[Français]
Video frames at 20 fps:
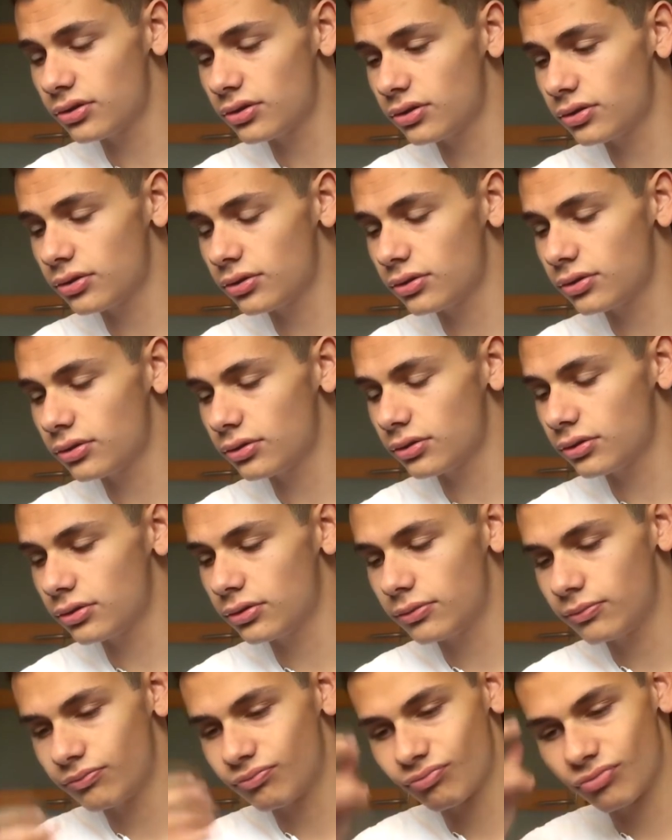
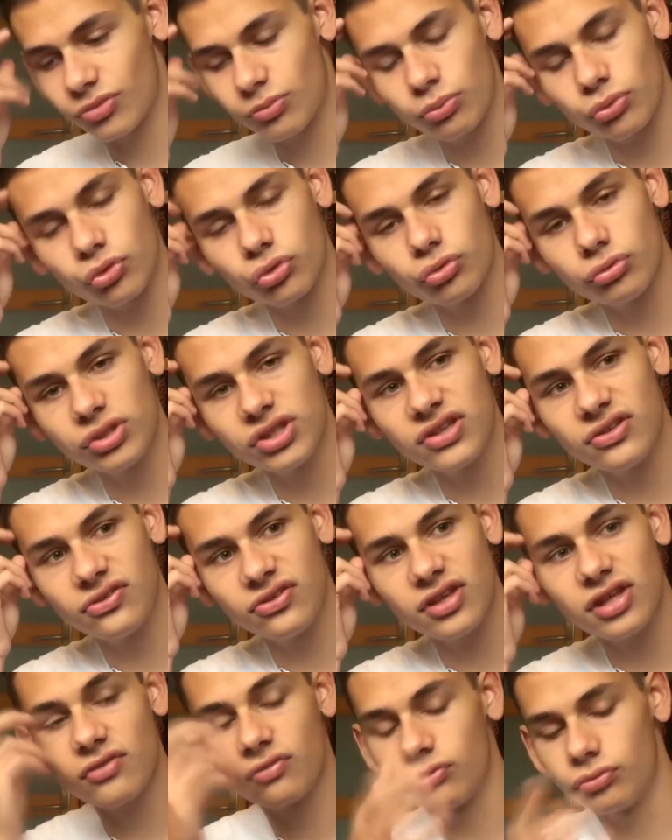Euh, pour celui qui
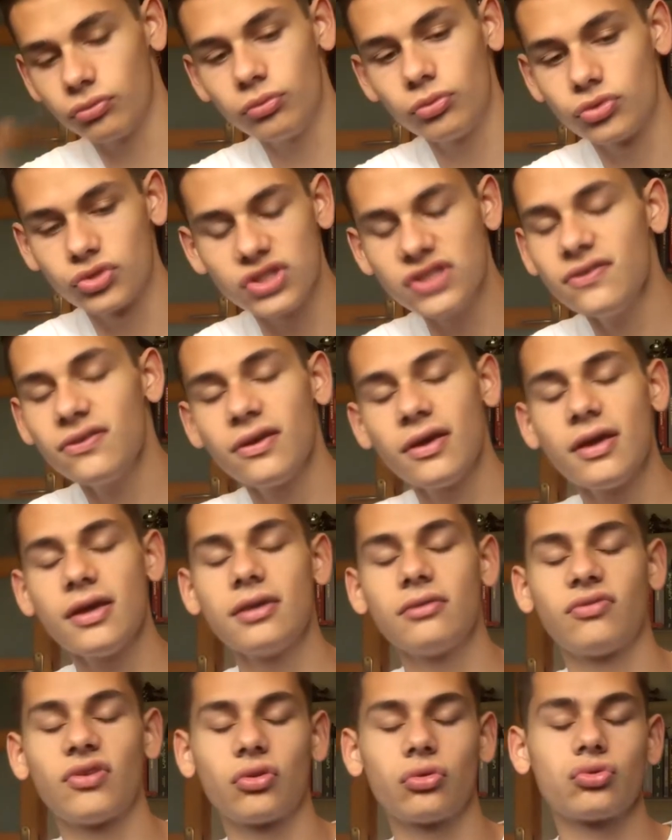sait, vous me dites.
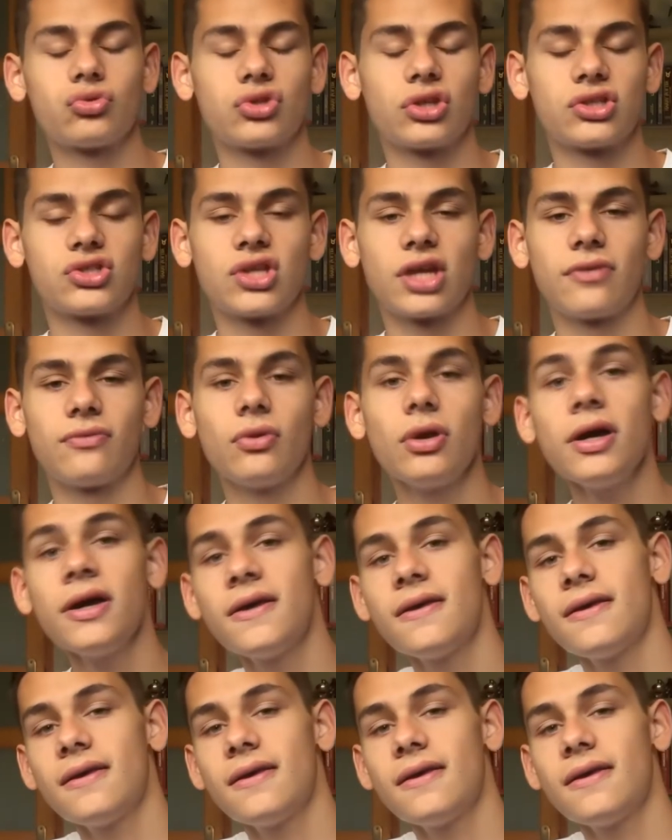De toute façon, j'irai voir.